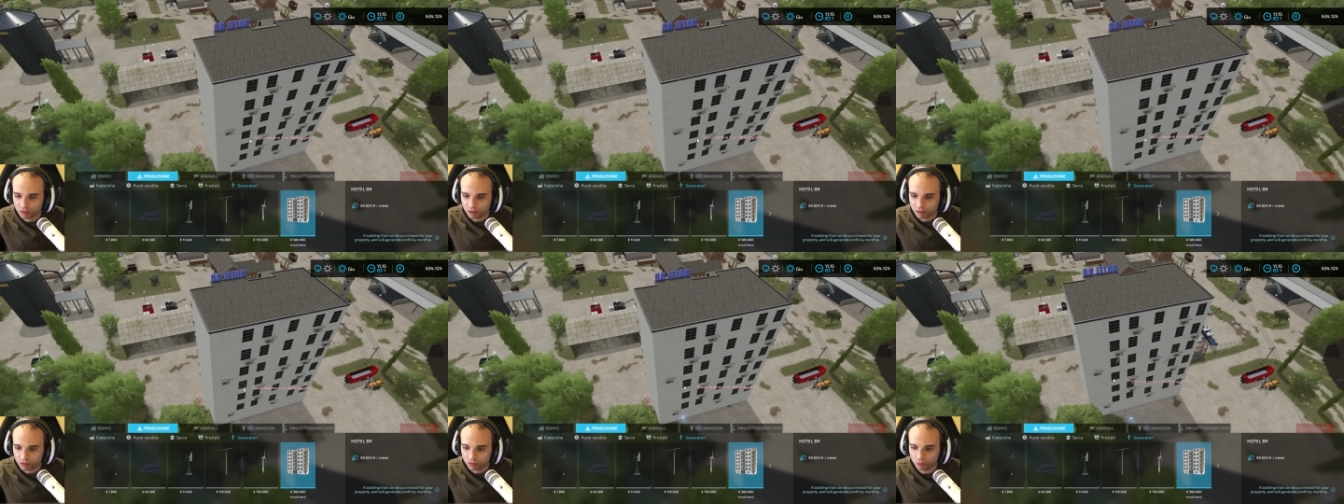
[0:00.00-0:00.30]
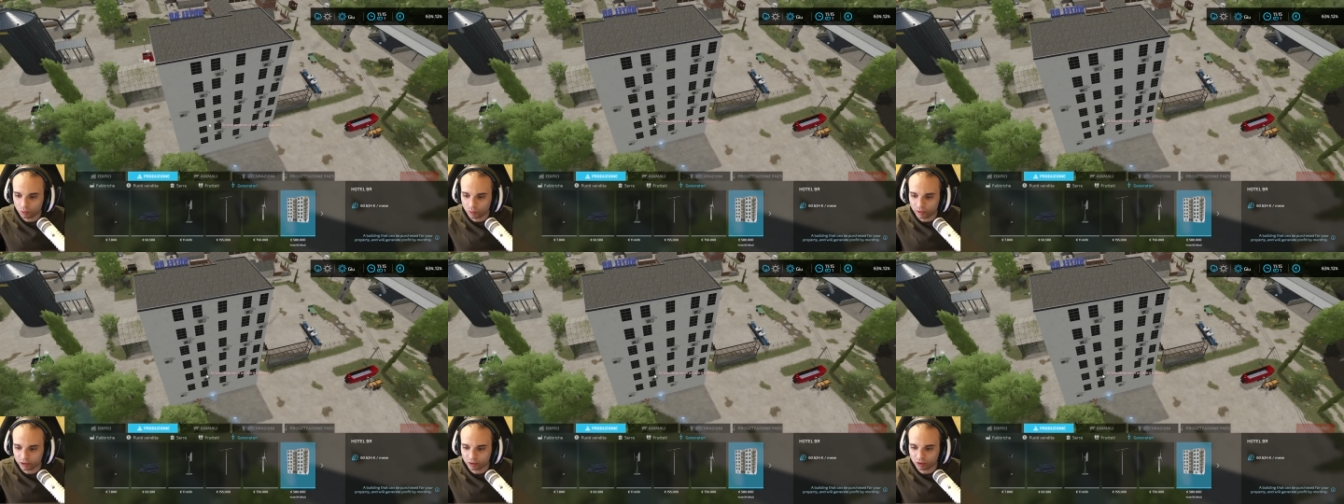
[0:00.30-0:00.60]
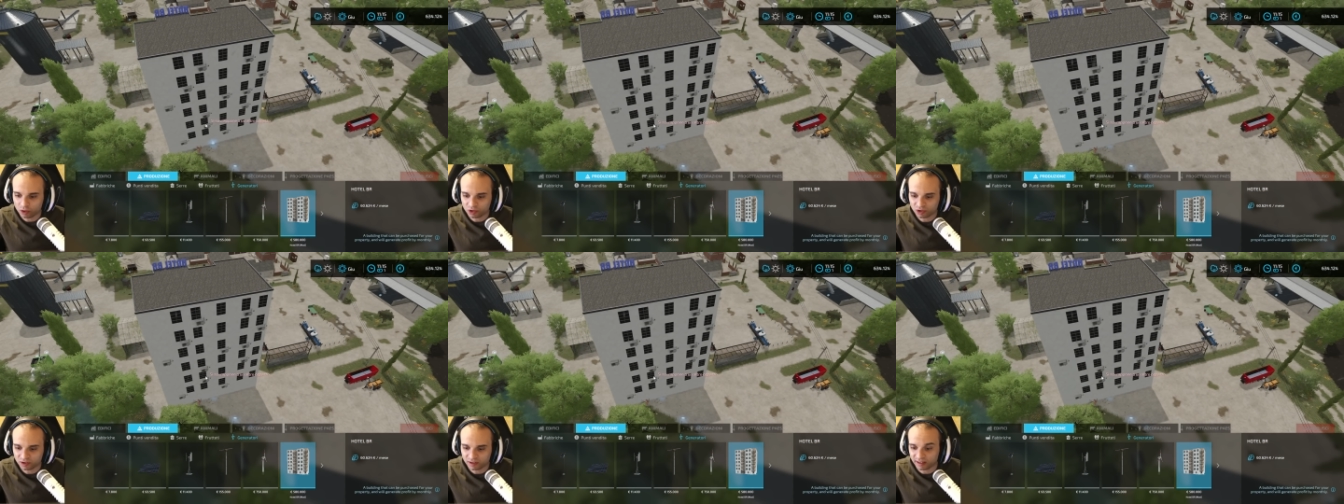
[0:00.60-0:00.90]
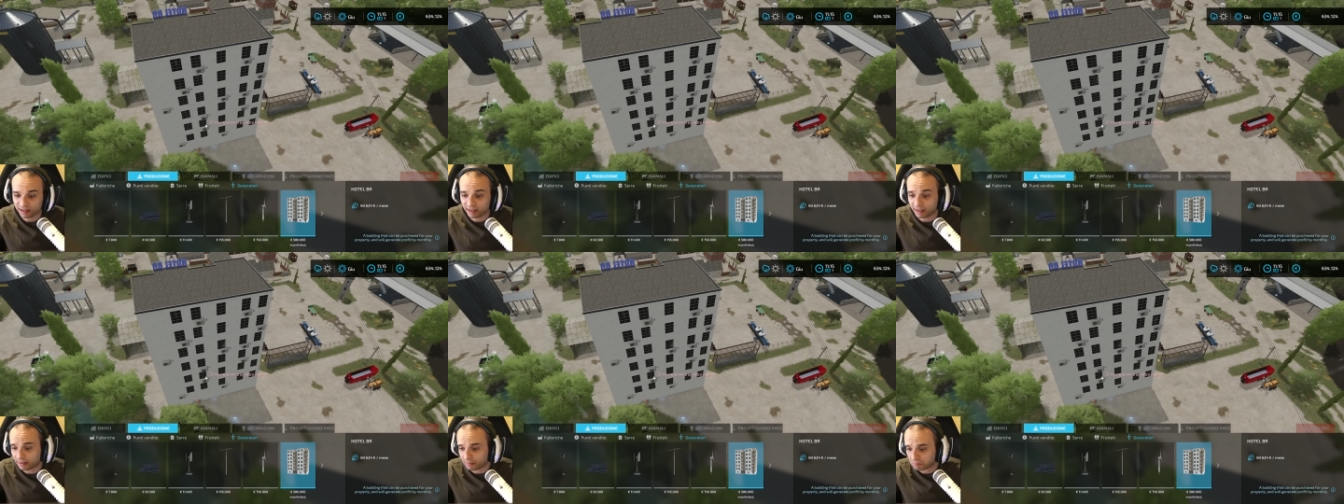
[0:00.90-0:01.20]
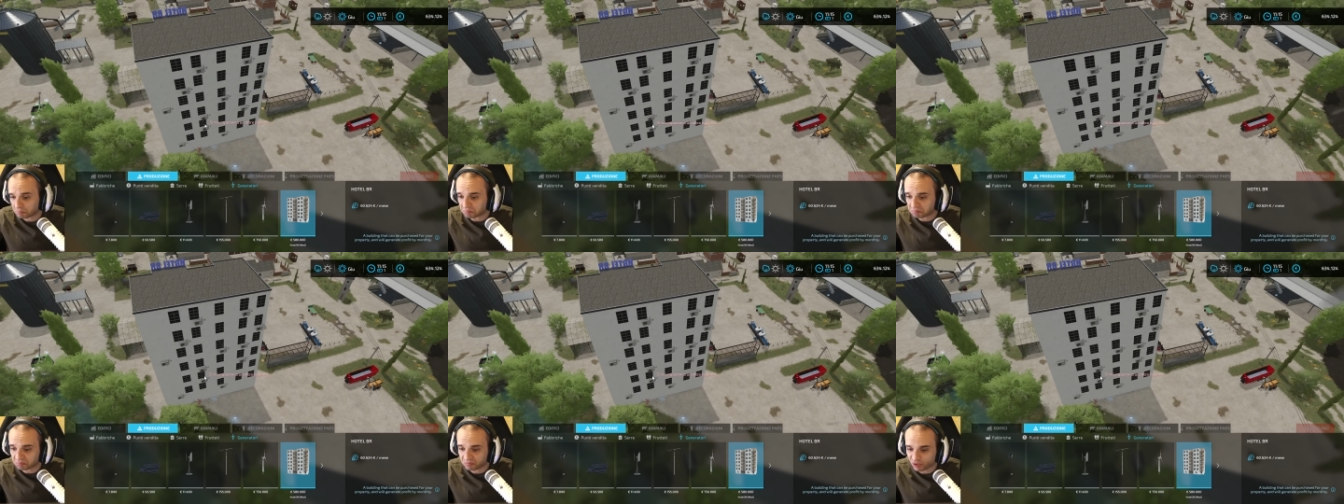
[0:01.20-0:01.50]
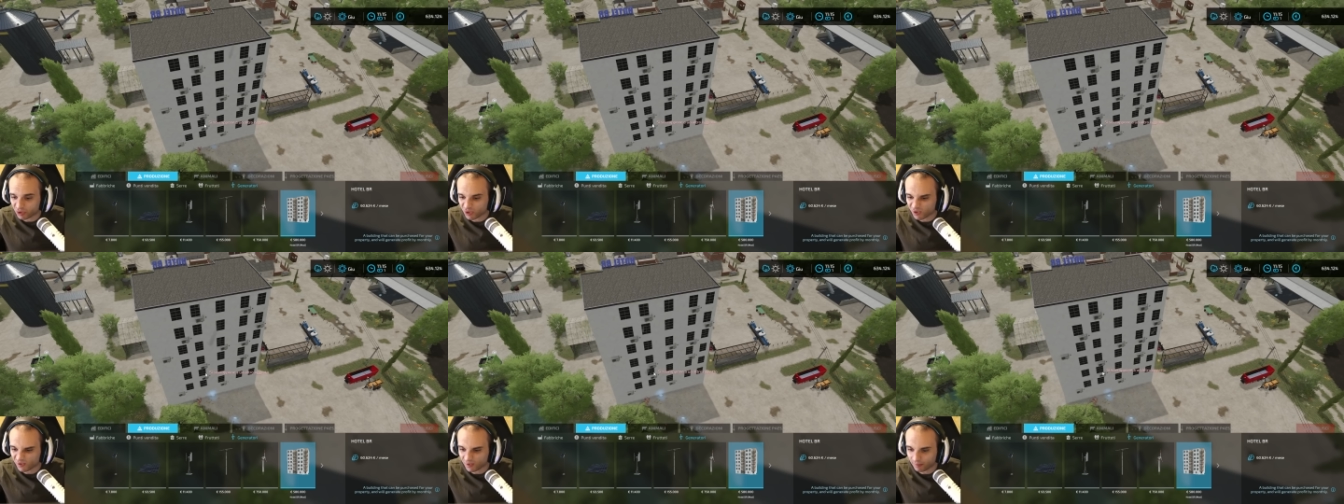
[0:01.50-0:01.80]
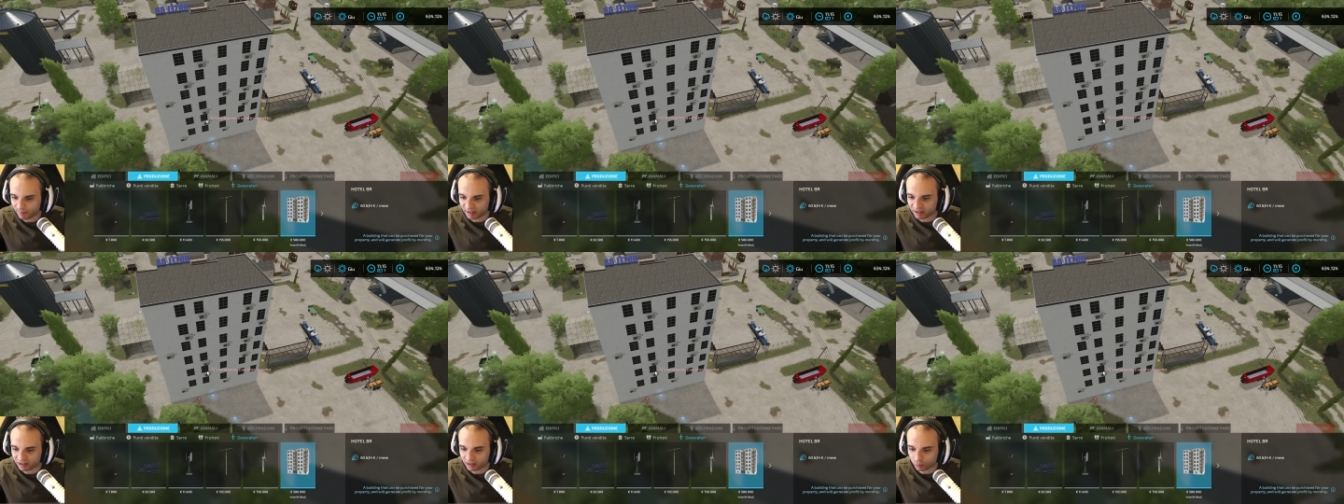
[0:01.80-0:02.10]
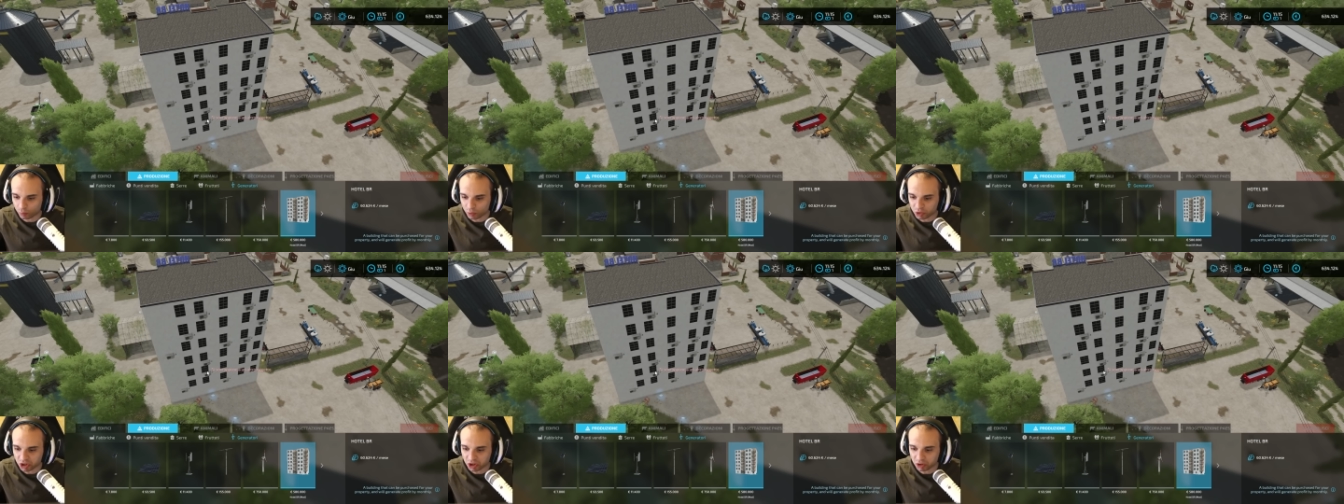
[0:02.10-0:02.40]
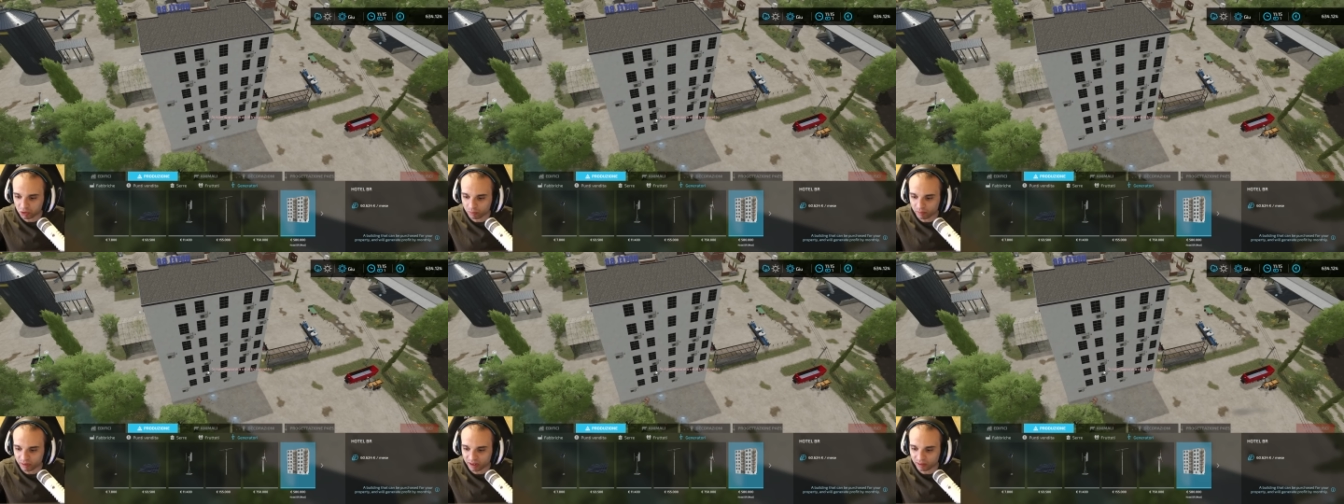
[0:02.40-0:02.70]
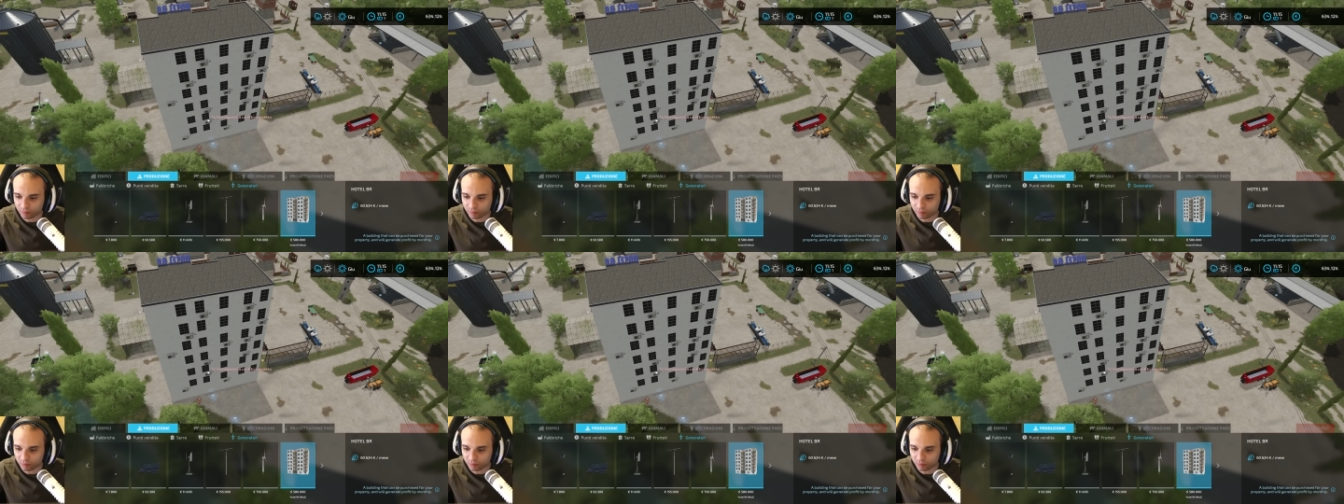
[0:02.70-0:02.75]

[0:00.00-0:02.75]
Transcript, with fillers: Lui costa decisamente 200